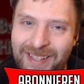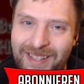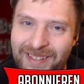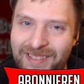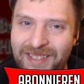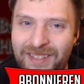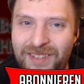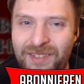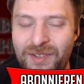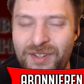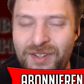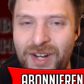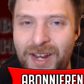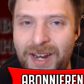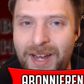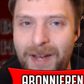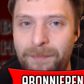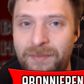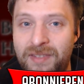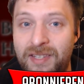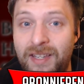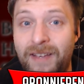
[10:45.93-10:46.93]
dass ihr zugeschaut
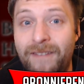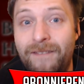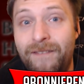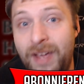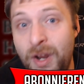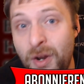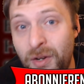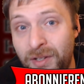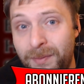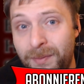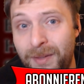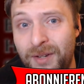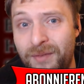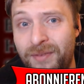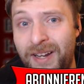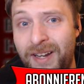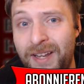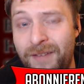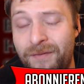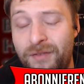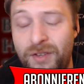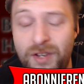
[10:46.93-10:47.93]
habt. Wenn euch das Video
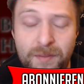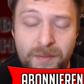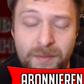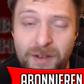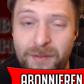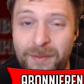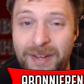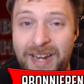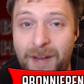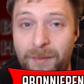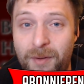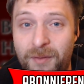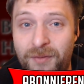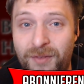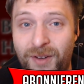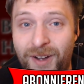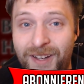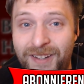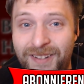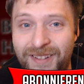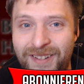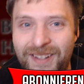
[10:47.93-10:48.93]
gefallen hat, würde ich mich über ein Abo
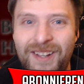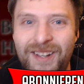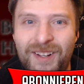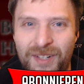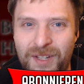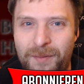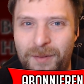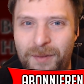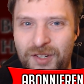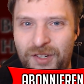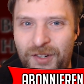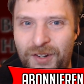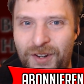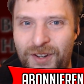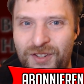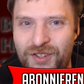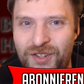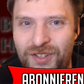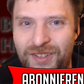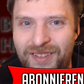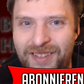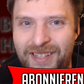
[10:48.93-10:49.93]
freuen. Und ich wünsche euch einen
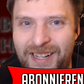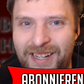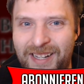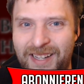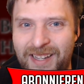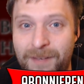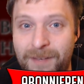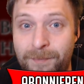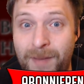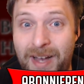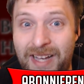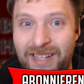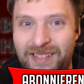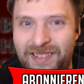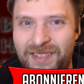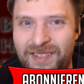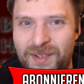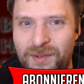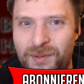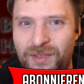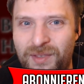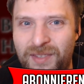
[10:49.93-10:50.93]
schönen Tag. Macht's
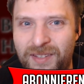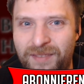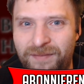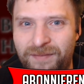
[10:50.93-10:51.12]
gut.